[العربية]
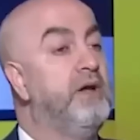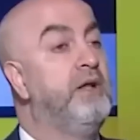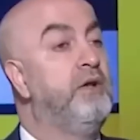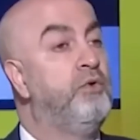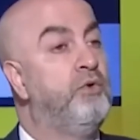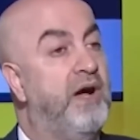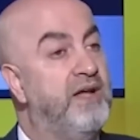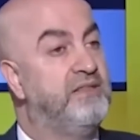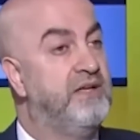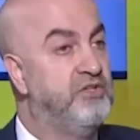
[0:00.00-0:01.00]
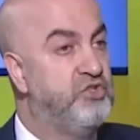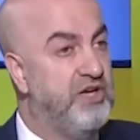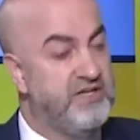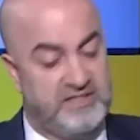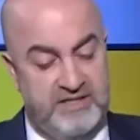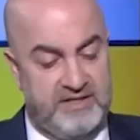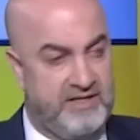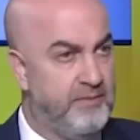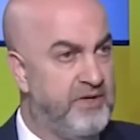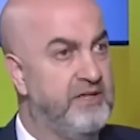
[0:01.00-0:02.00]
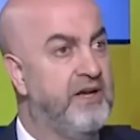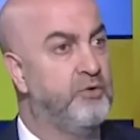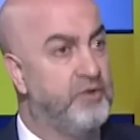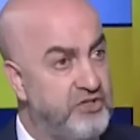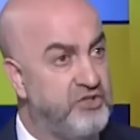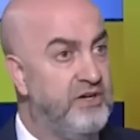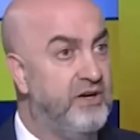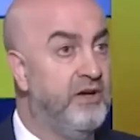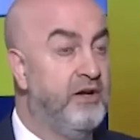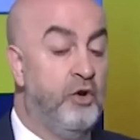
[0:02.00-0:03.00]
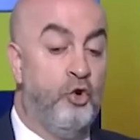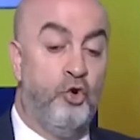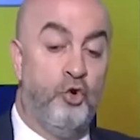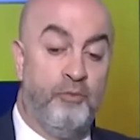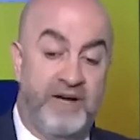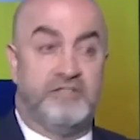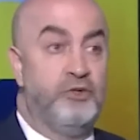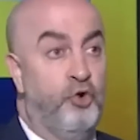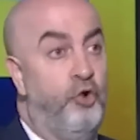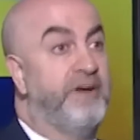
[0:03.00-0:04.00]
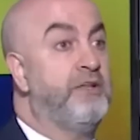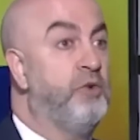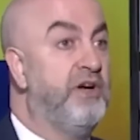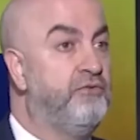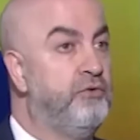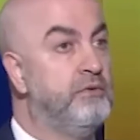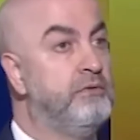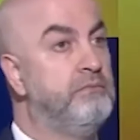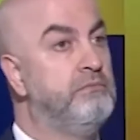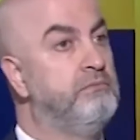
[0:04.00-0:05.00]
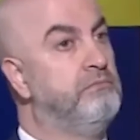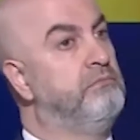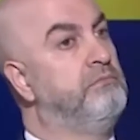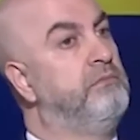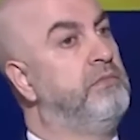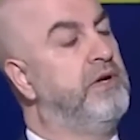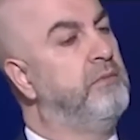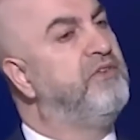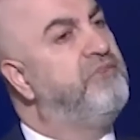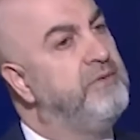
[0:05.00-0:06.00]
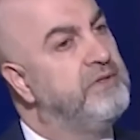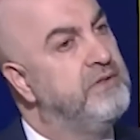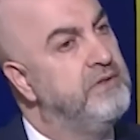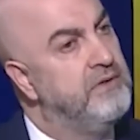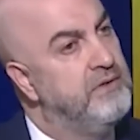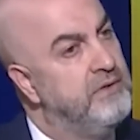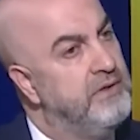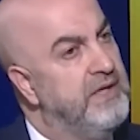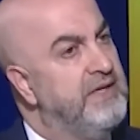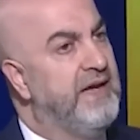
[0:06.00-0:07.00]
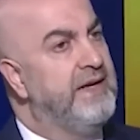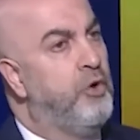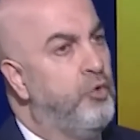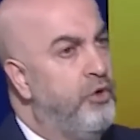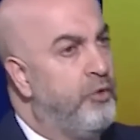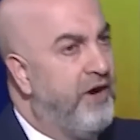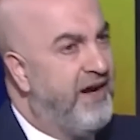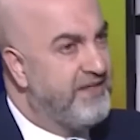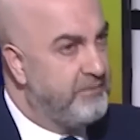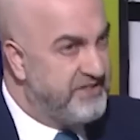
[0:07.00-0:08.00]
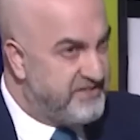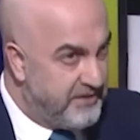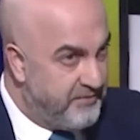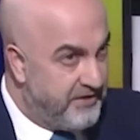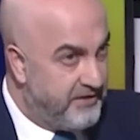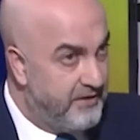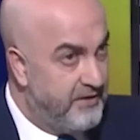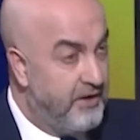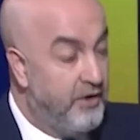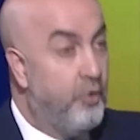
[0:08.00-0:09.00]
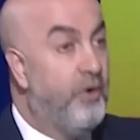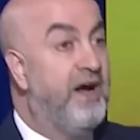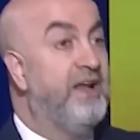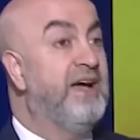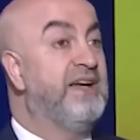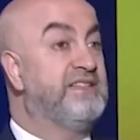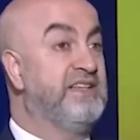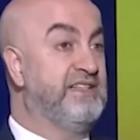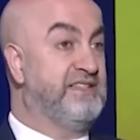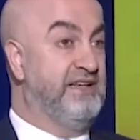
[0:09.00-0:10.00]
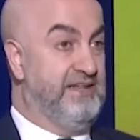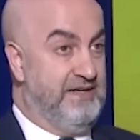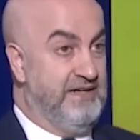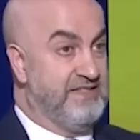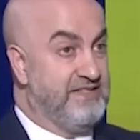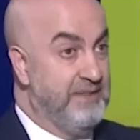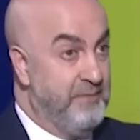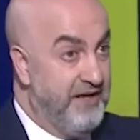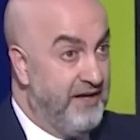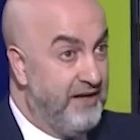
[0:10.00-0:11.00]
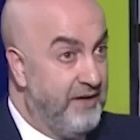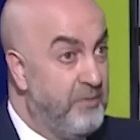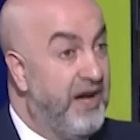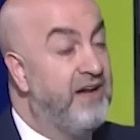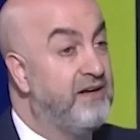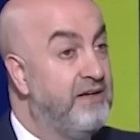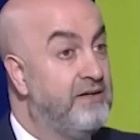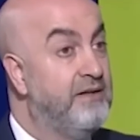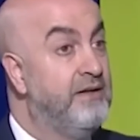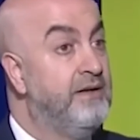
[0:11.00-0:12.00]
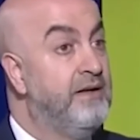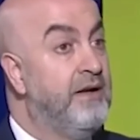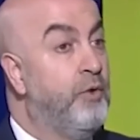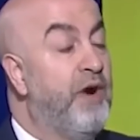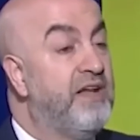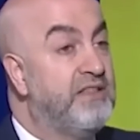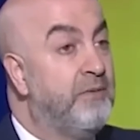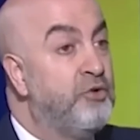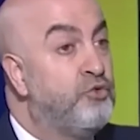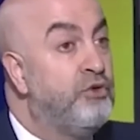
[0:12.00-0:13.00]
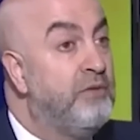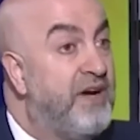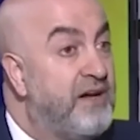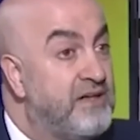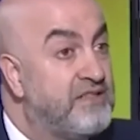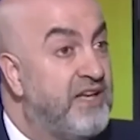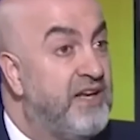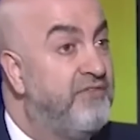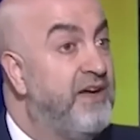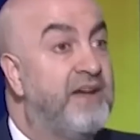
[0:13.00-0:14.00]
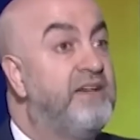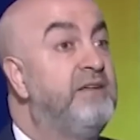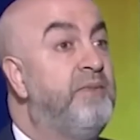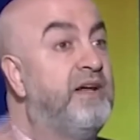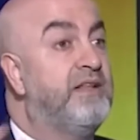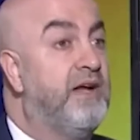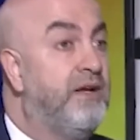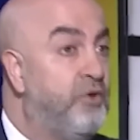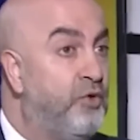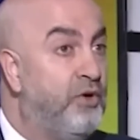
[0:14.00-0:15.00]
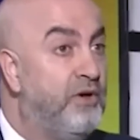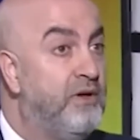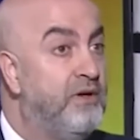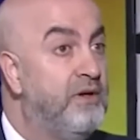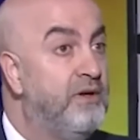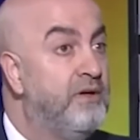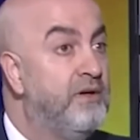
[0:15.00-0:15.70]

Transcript: انه حددت جلسات لمريان ورجا وبس يروحوا بدها توقفهم اخي ما فهمت طيب يعني هو الواحد بيستمع نعم وعلى اساس الاستماع بيقرر وقت ما يكون مقرر سلف إيه اكيد ما حدا رح يروح طيب